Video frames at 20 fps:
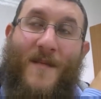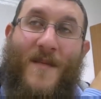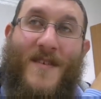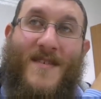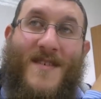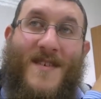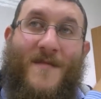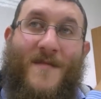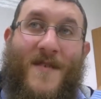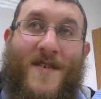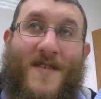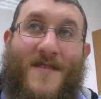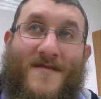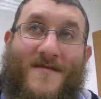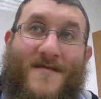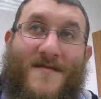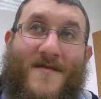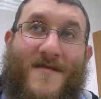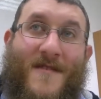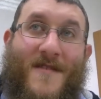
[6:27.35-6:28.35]
principio,
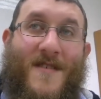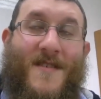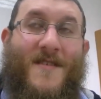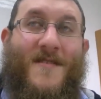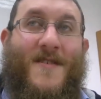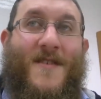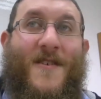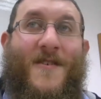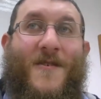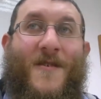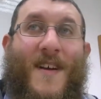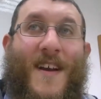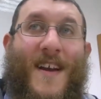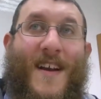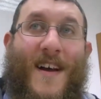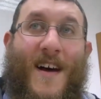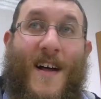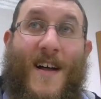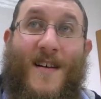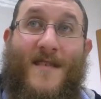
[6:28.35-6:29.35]
todos esos ceros no valen
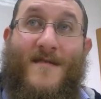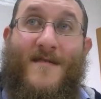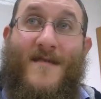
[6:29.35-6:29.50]
nada.